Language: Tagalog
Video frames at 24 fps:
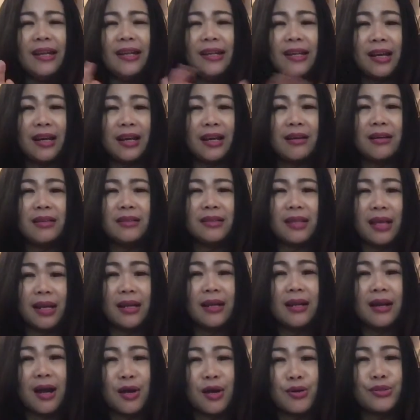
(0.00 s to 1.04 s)
na
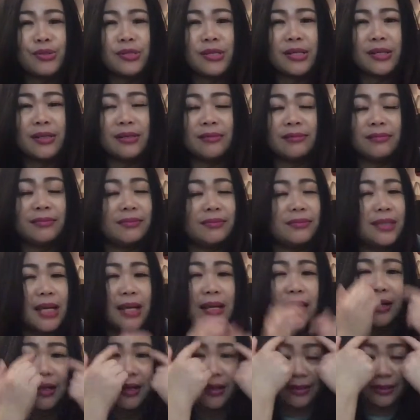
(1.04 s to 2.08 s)
talaga mm,
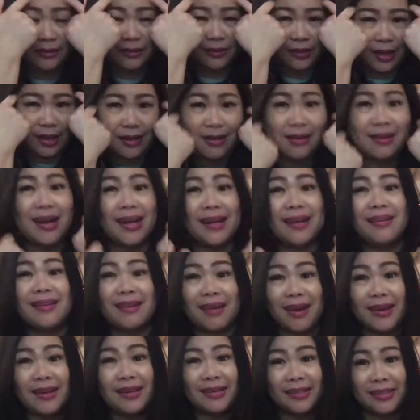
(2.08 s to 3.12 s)
talagang ang
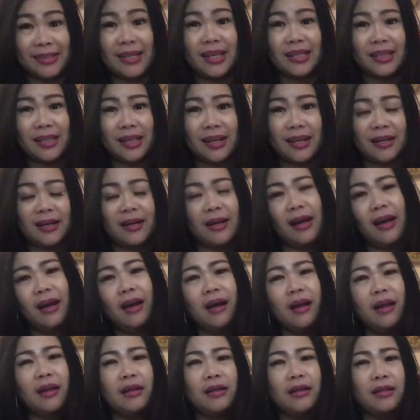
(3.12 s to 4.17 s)
galing-galing niya
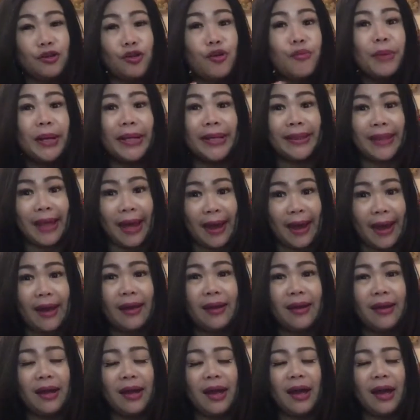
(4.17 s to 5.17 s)
talaga kumanta.